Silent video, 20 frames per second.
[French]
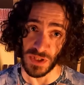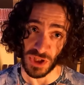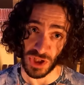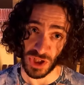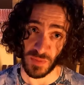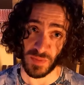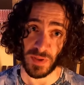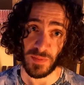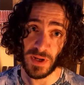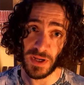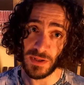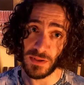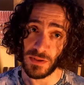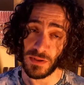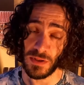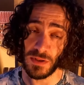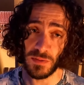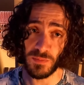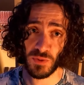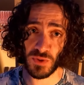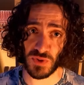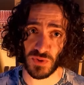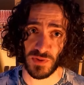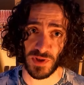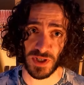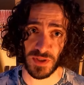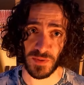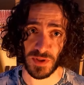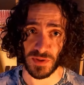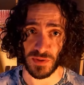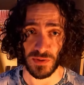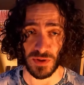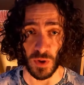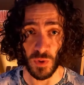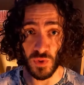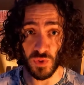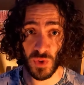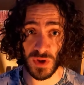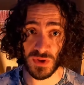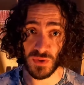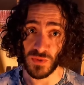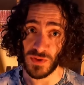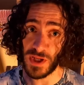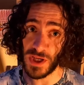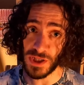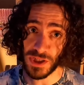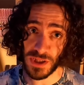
C'est déjà pas mal euh, pour son âge, parce que Naruto à son